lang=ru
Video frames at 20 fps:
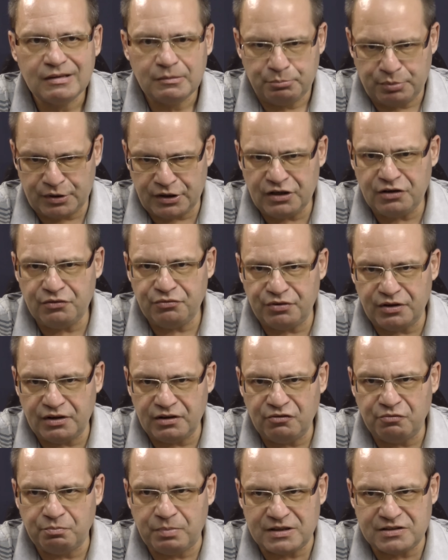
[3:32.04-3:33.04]

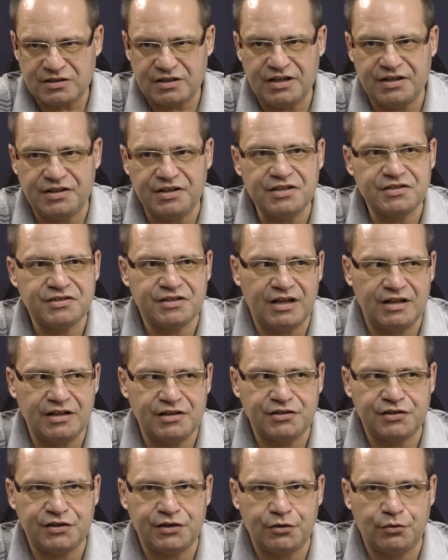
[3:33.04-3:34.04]
проявил в последние
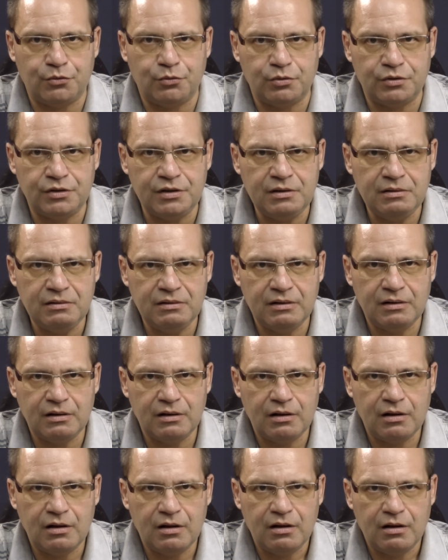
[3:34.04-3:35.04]
сталинские годы
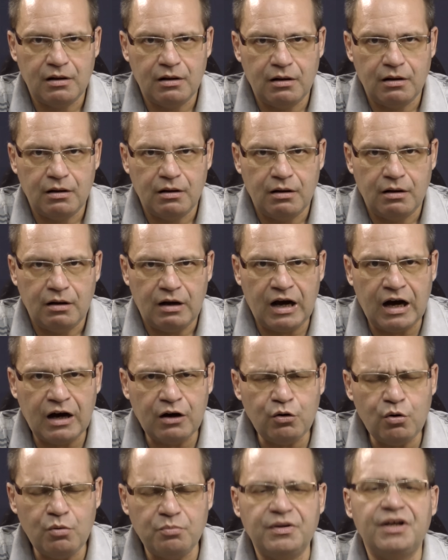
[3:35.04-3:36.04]

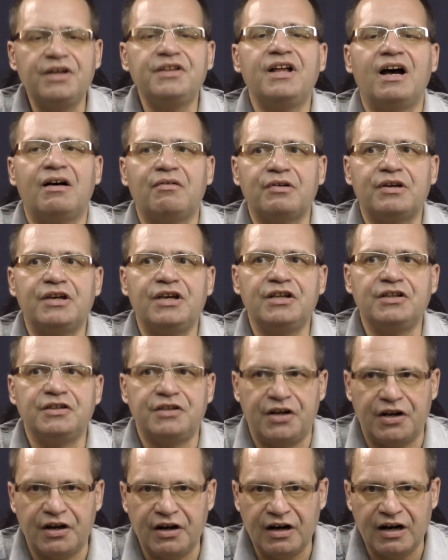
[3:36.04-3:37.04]
огромные навыки
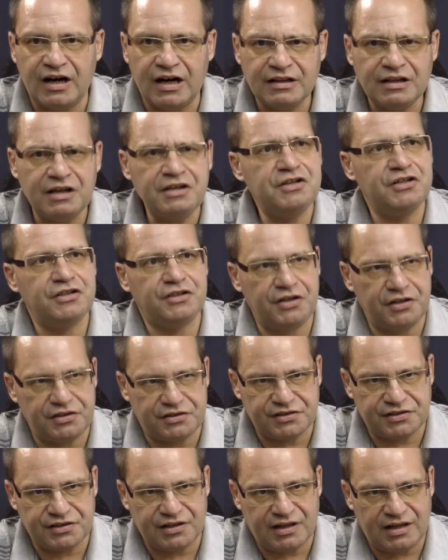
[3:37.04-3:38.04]
интригана,
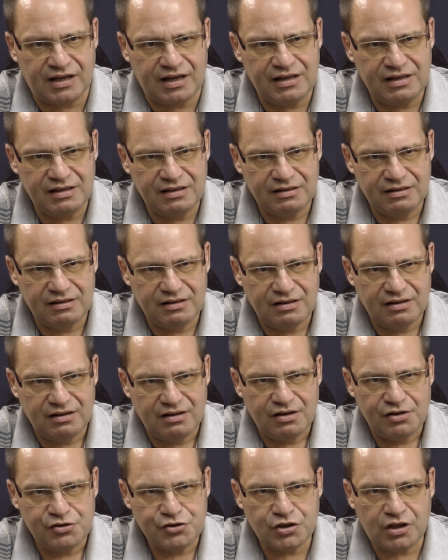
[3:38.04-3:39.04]
хитреца,
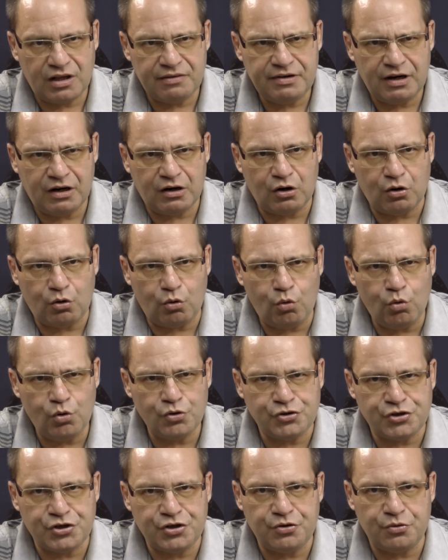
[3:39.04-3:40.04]
человека
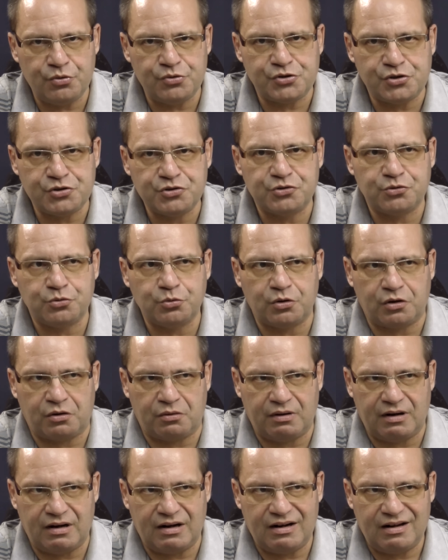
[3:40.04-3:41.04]
очень и очень
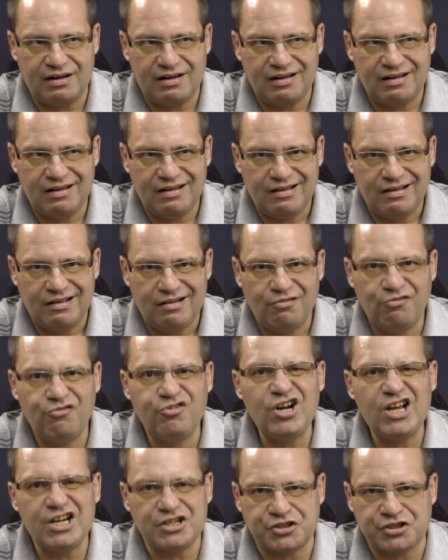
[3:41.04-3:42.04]
здорово
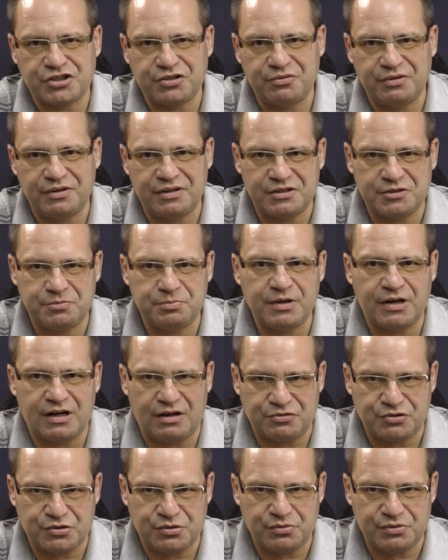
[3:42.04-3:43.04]
влезшего и
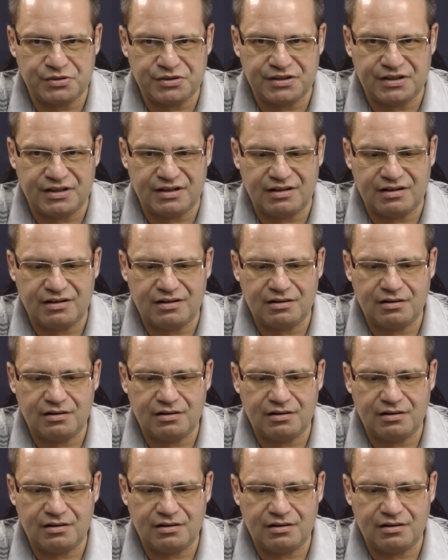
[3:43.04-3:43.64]
разбиравшегося